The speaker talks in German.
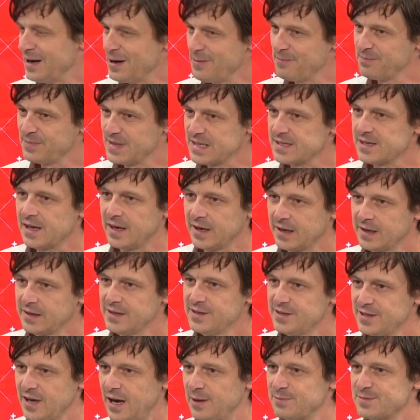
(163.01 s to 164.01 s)
ähm, dass
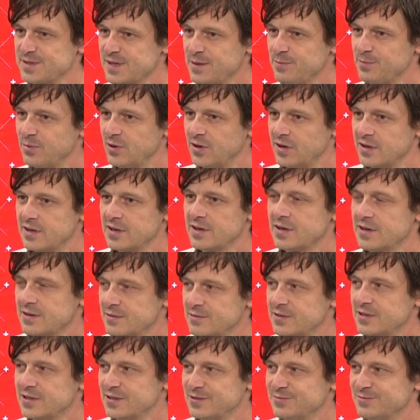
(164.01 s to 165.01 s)
eigentlich
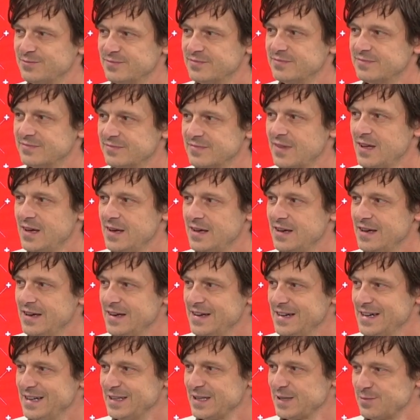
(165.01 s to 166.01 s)
Amtsgebäude. Ähm, Interessant
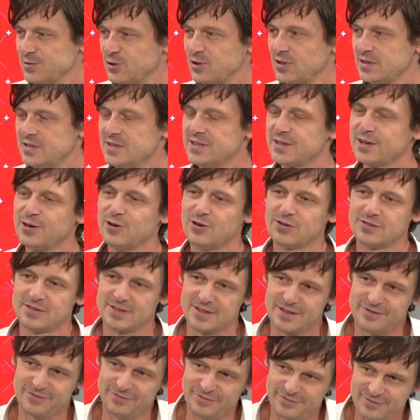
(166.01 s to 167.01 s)
dass man dort nicht rauchen
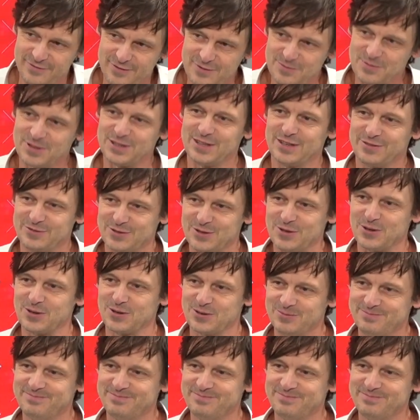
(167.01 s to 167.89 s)
darf. Und man okay. darf doch.